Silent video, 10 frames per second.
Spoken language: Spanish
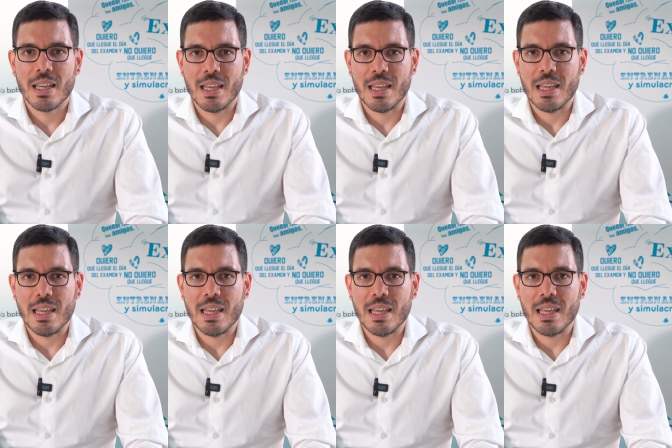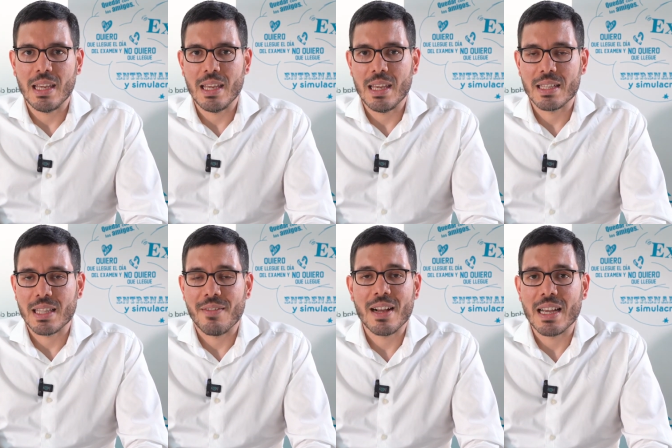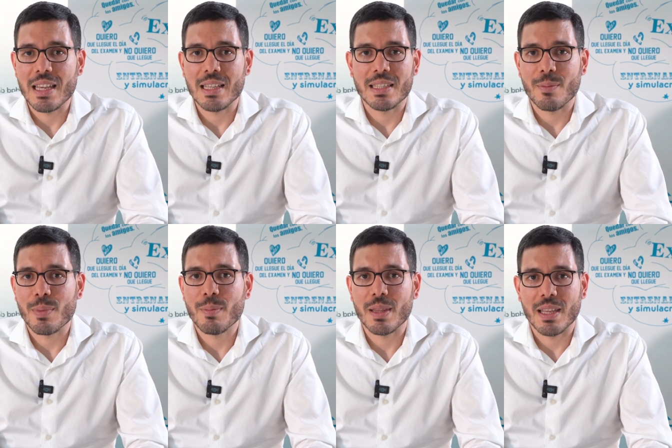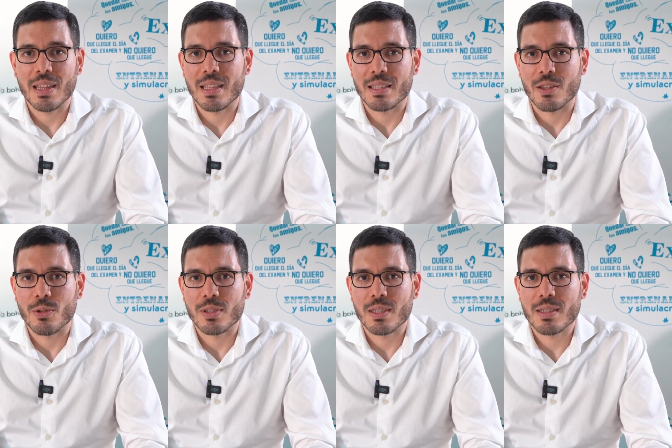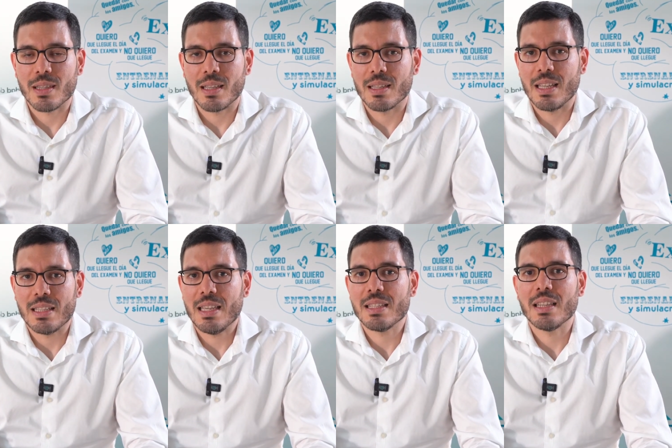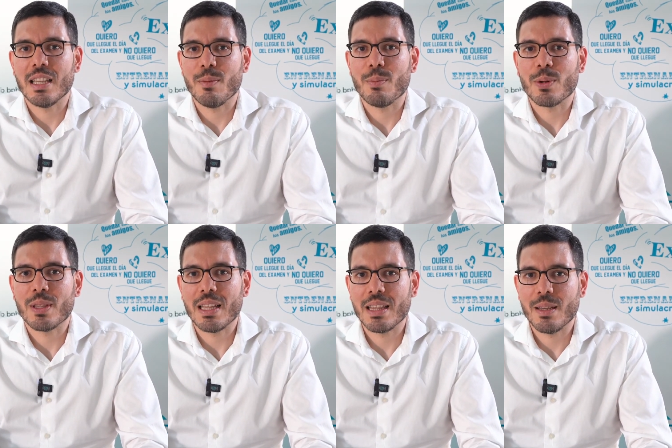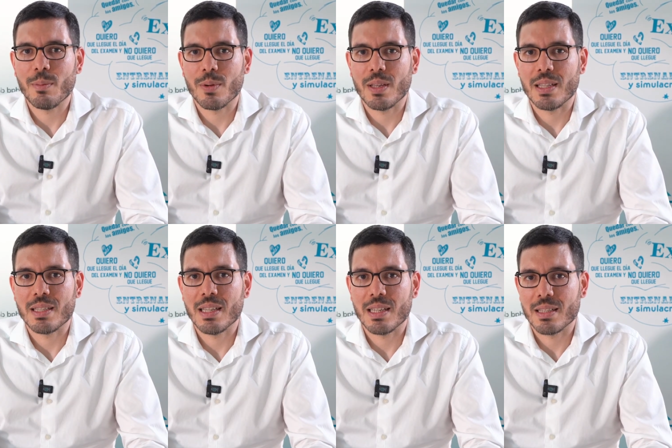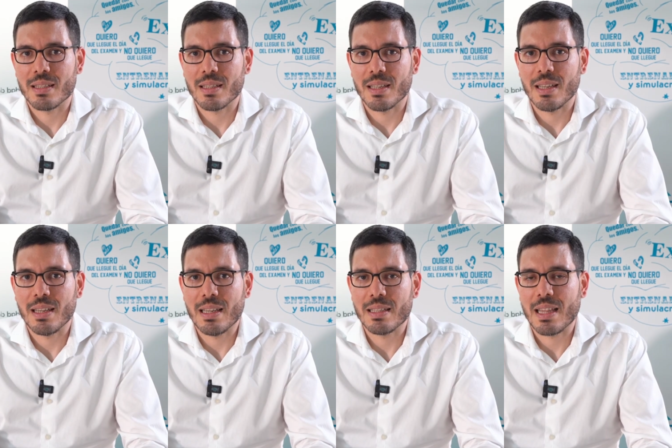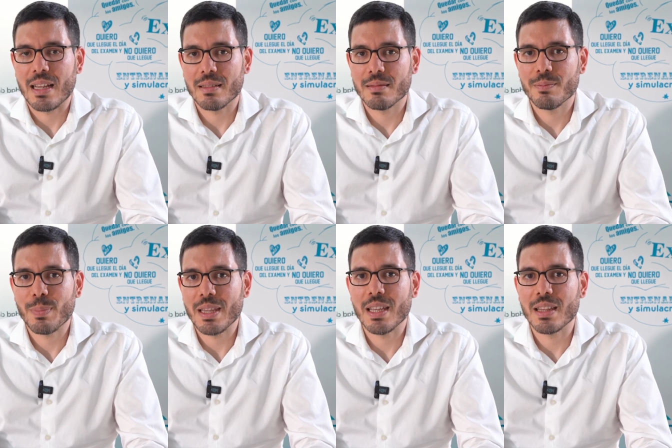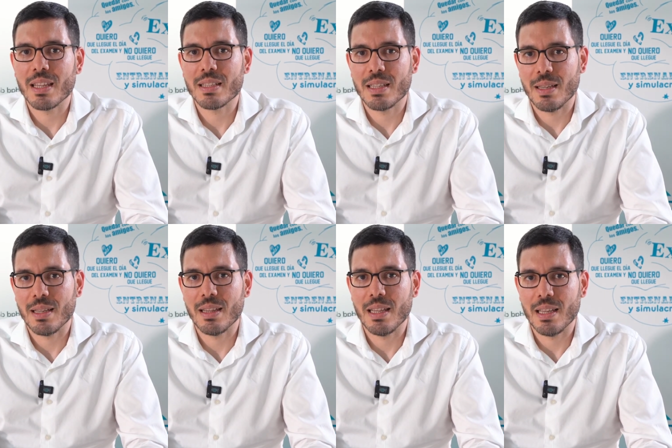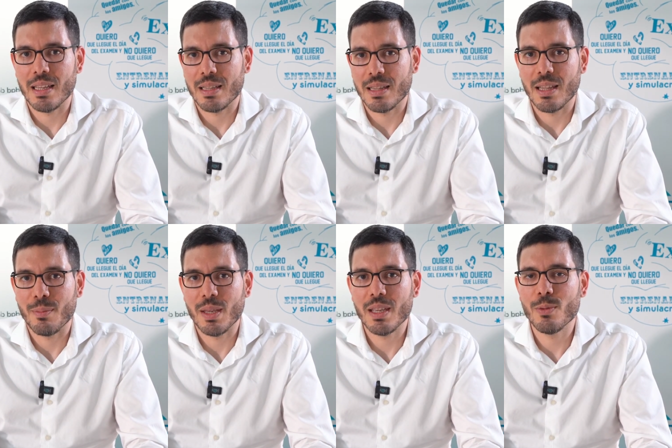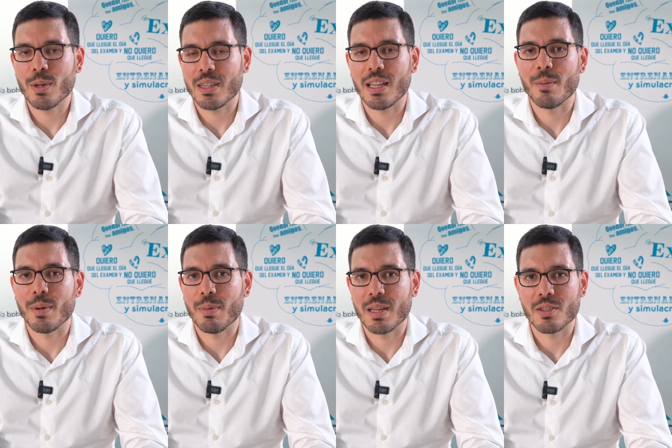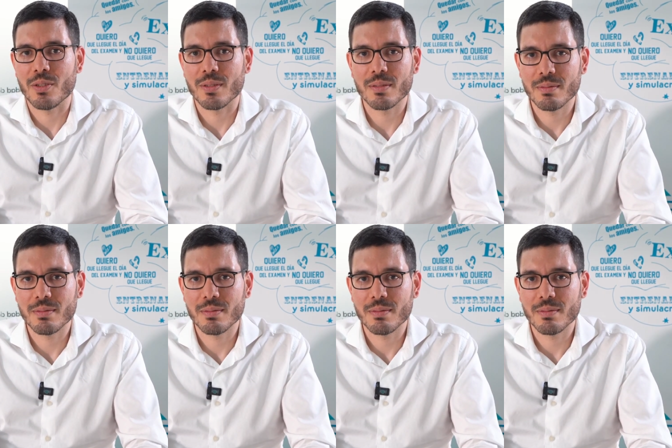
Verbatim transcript: y, estaban ahí, siempre pendientes. Entonces te, hacían sentir importante porque decías, eh, están pendientes de mí durante la preparación.